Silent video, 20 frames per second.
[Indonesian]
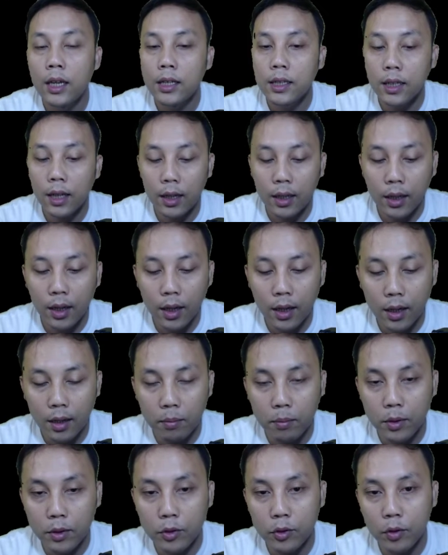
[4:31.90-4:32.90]
Saya
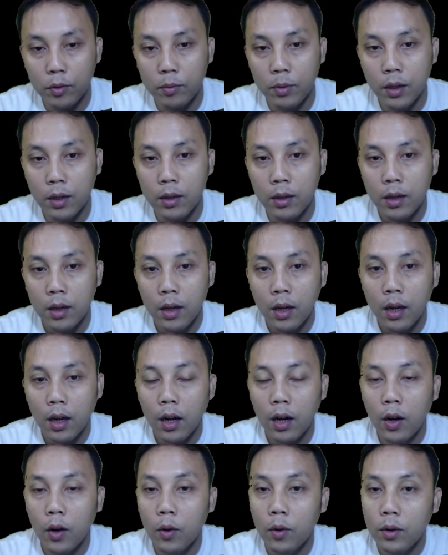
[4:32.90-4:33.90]
akan mencoba
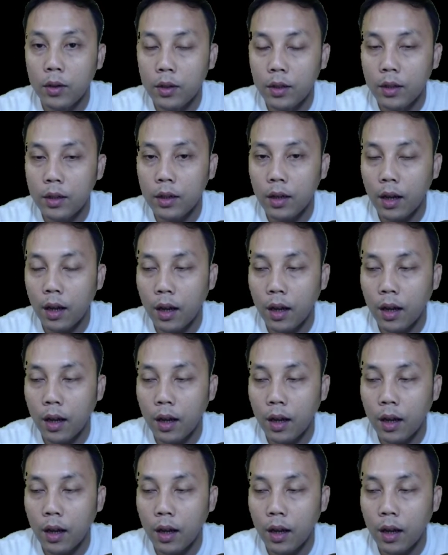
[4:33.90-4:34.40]
login